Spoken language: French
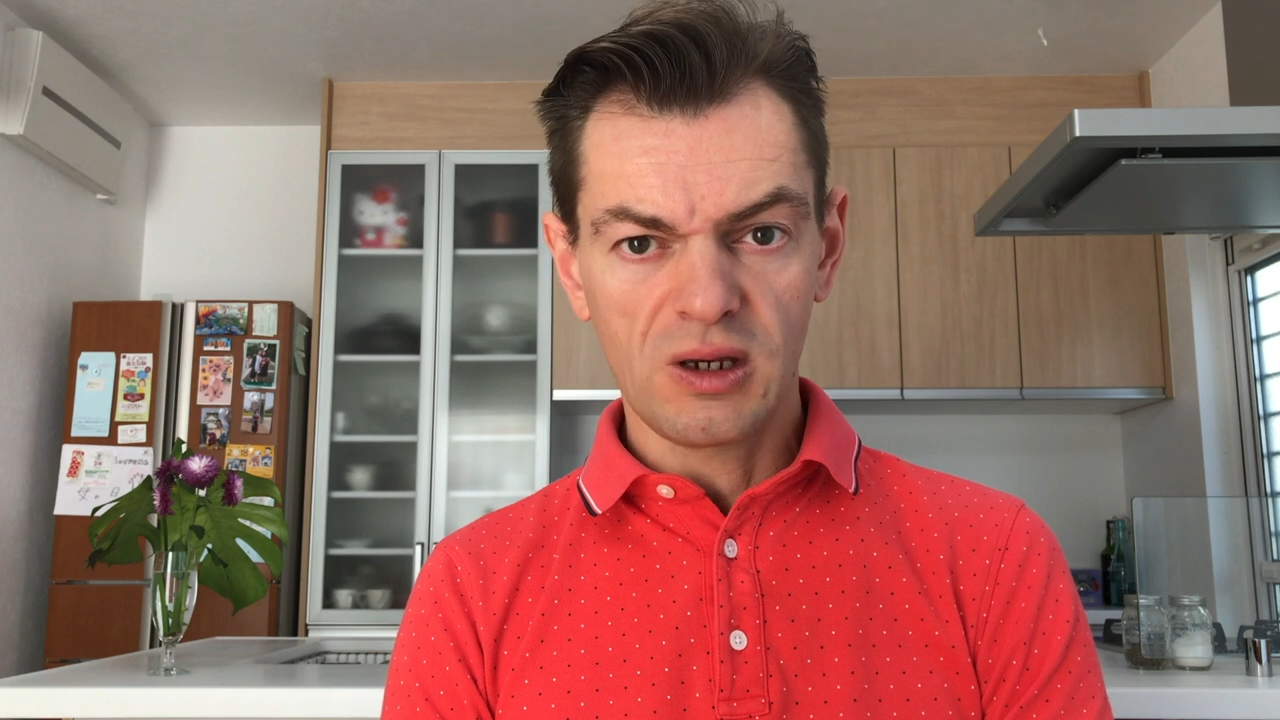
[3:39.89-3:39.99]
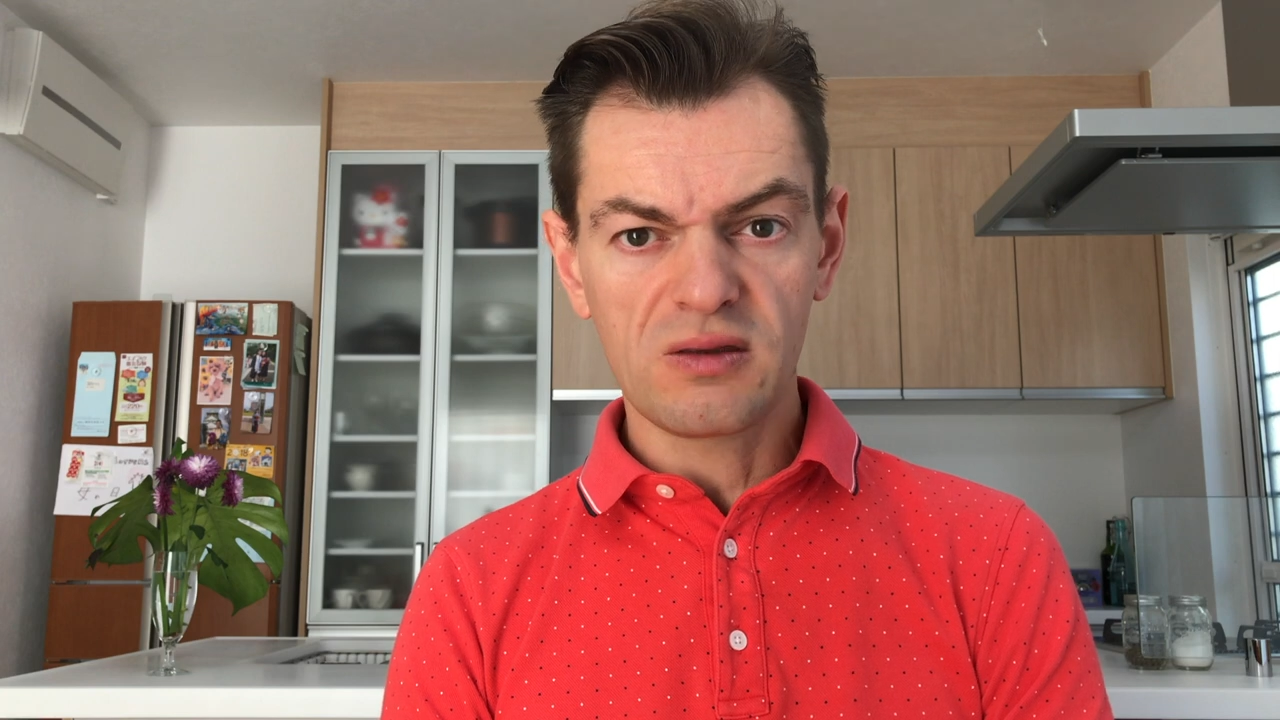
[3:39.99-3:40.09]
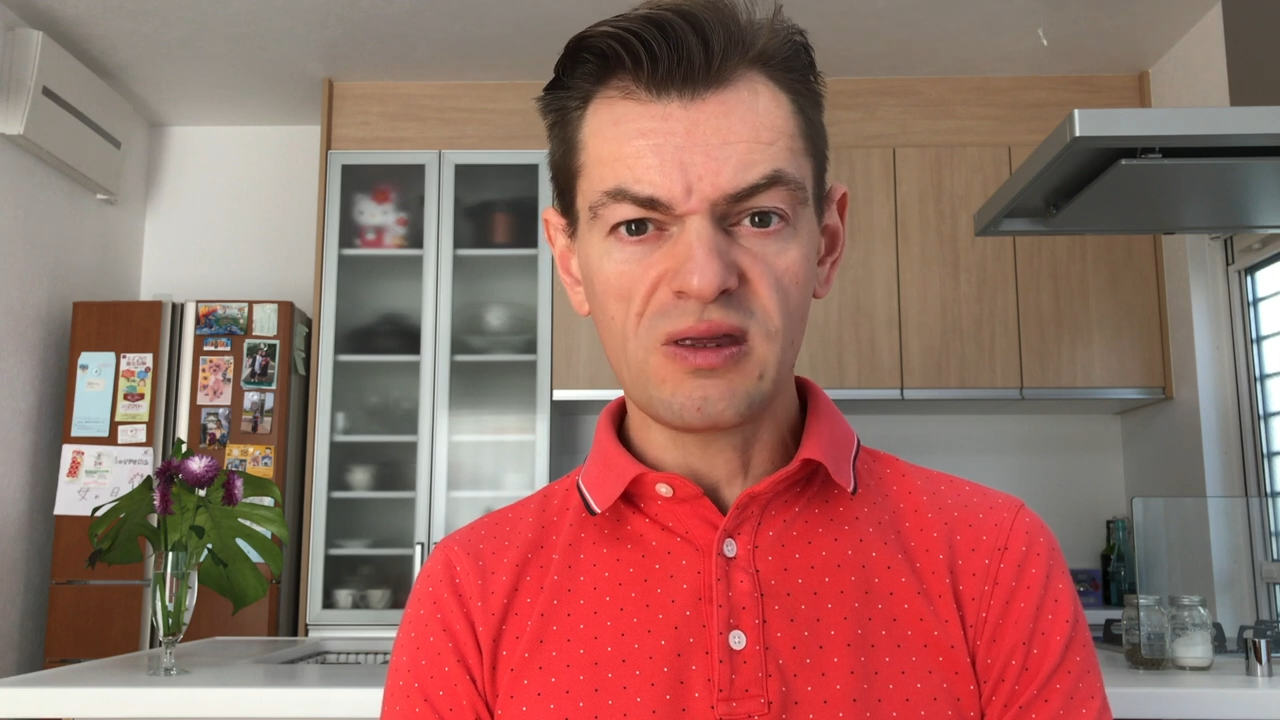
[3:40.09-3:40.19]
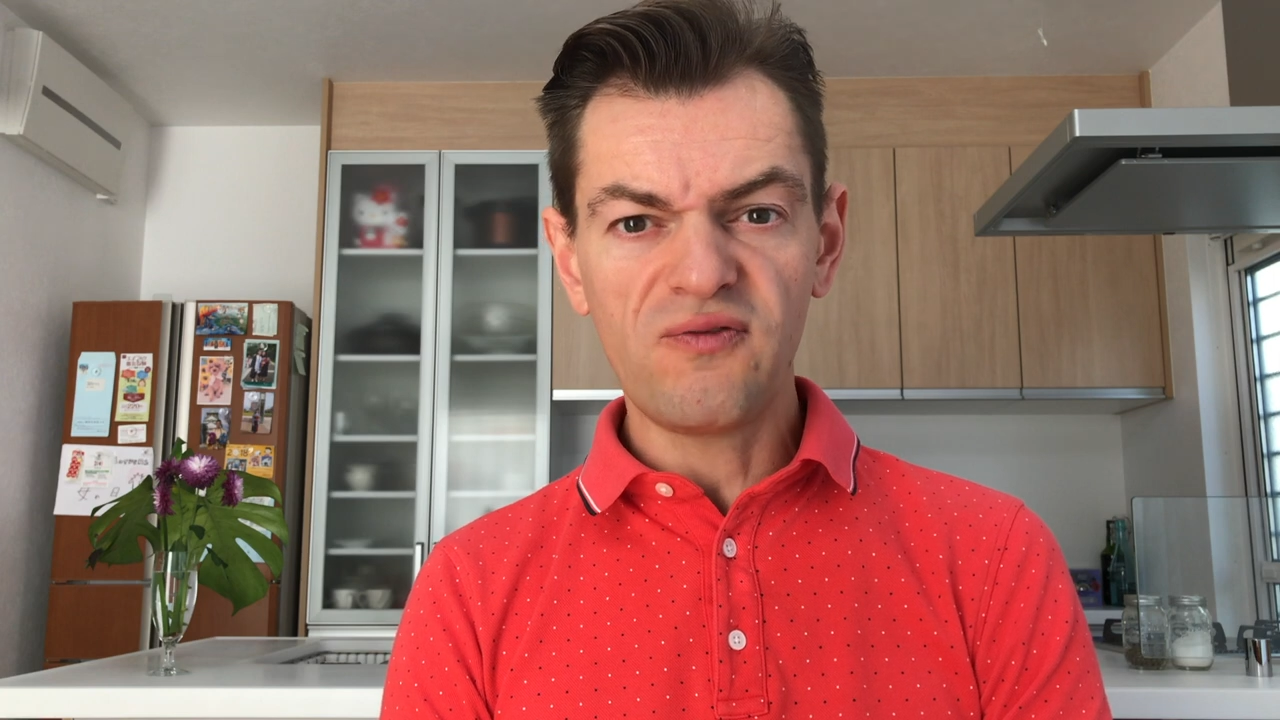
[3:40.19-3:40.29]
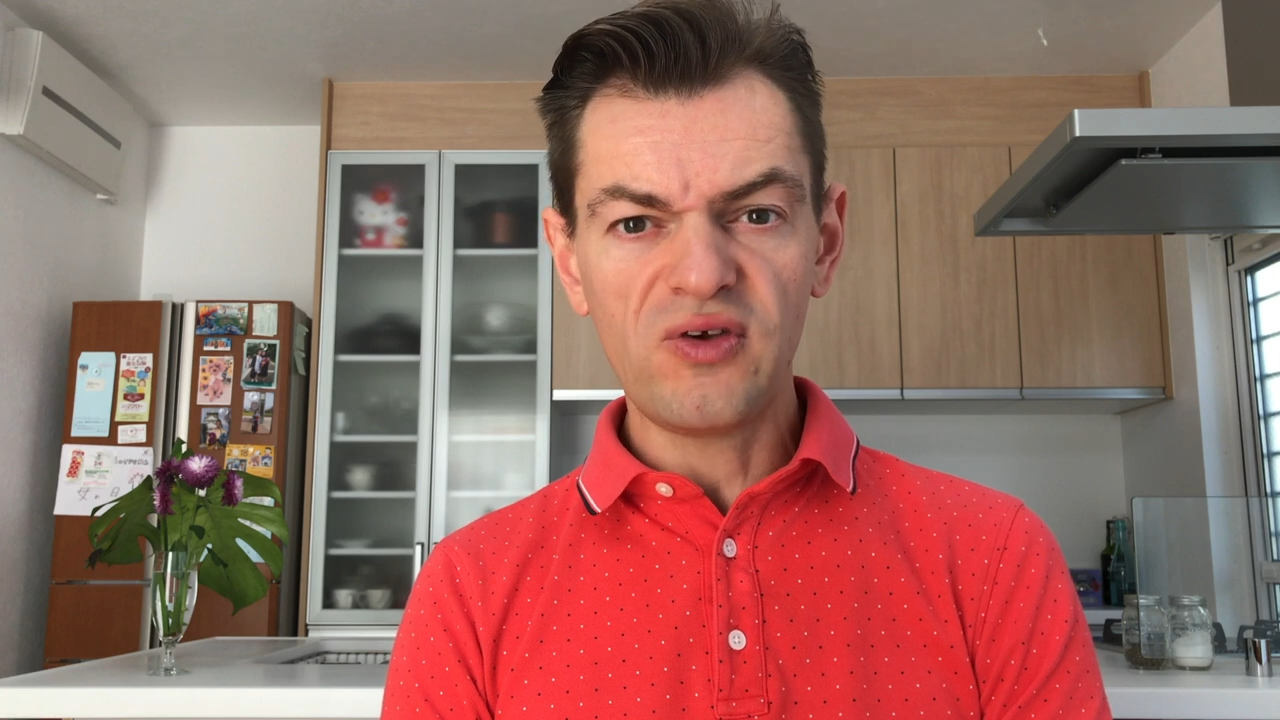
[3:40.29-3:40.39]

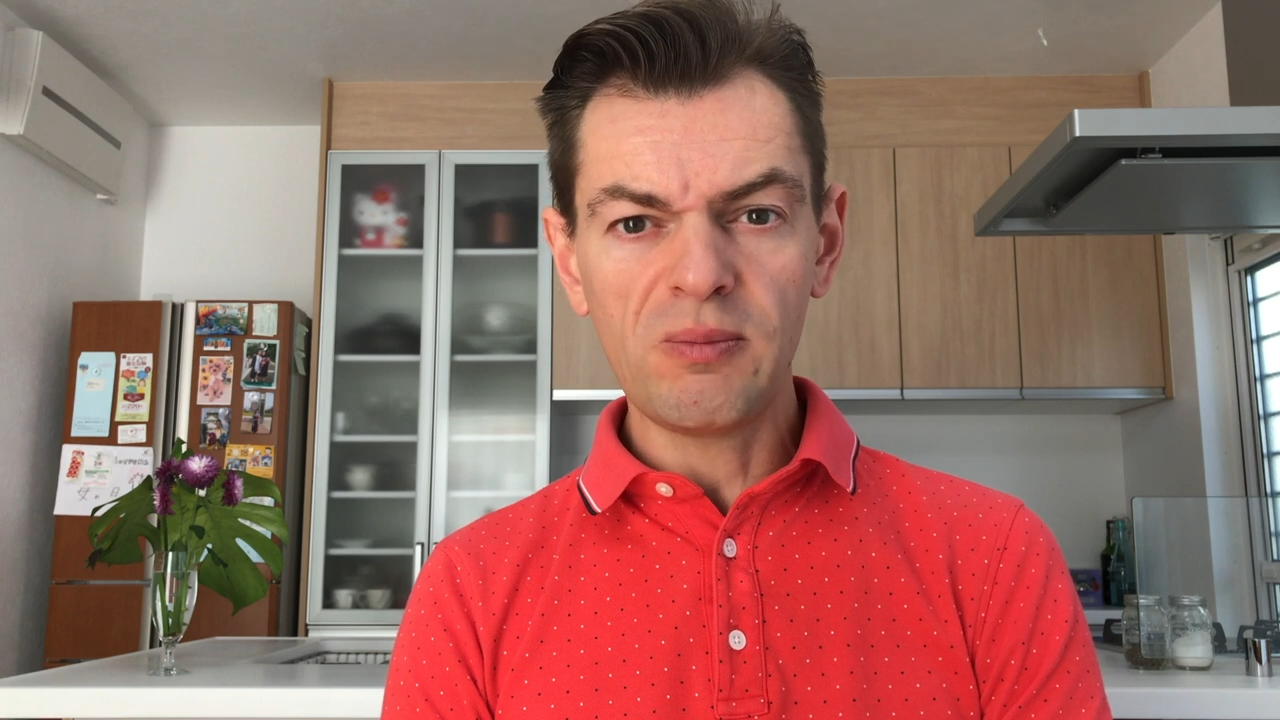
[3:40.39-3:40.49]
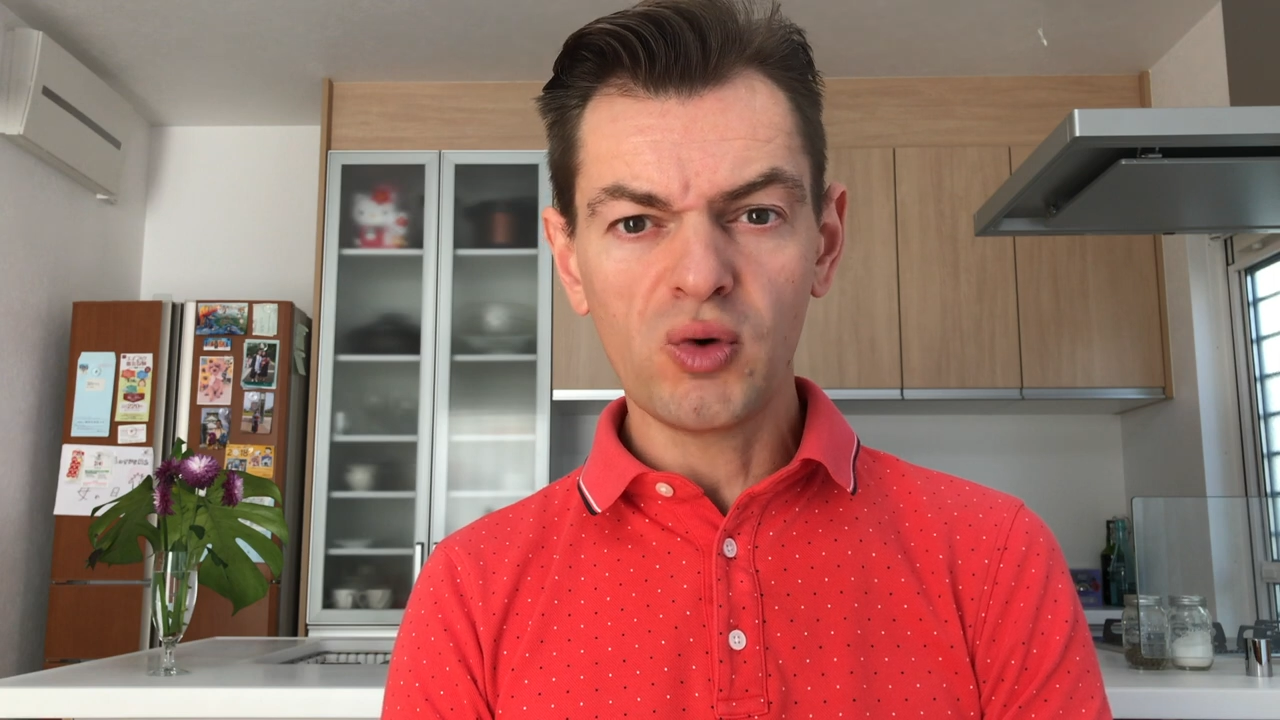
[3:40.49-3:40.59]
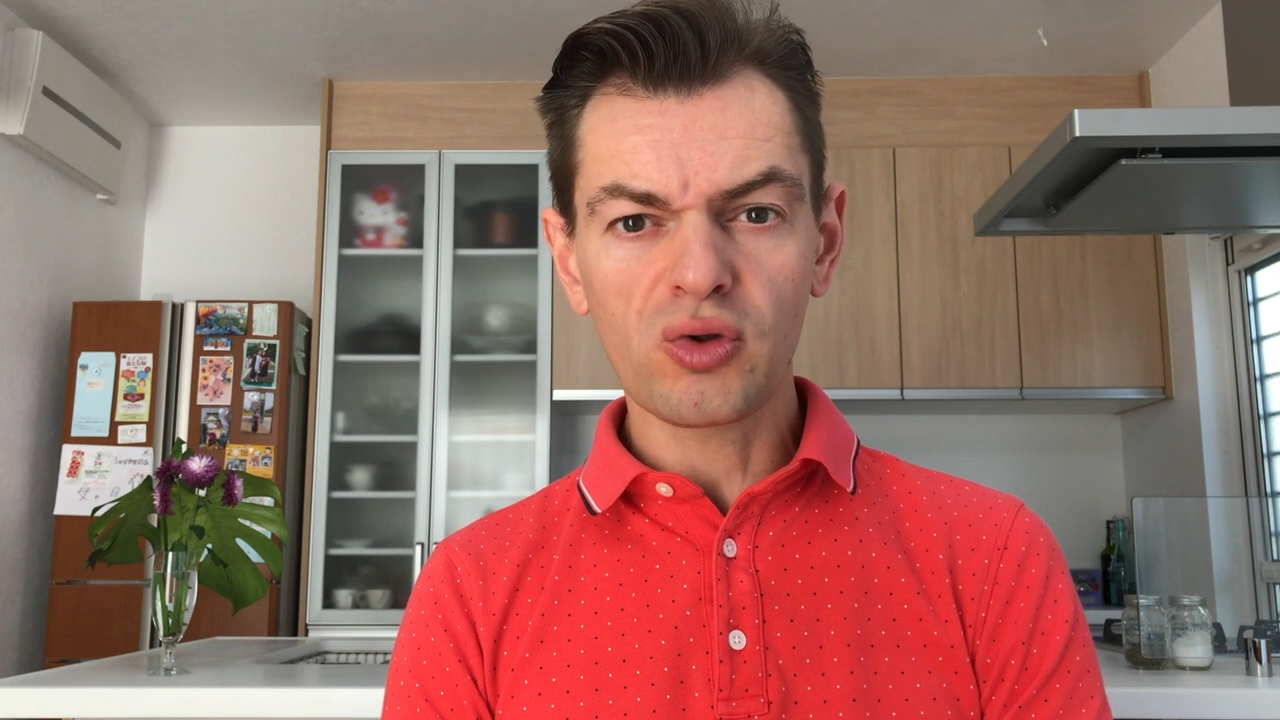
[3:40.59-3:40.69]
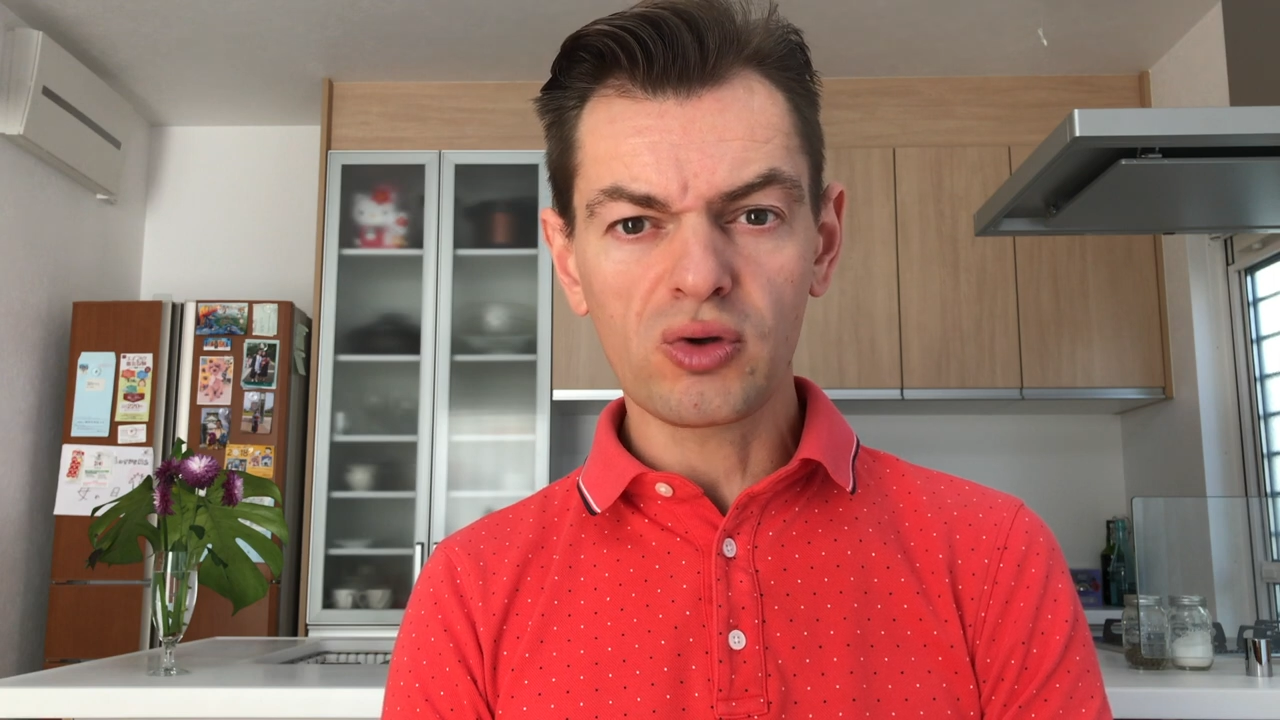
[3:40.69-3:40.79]
Ces faits montrent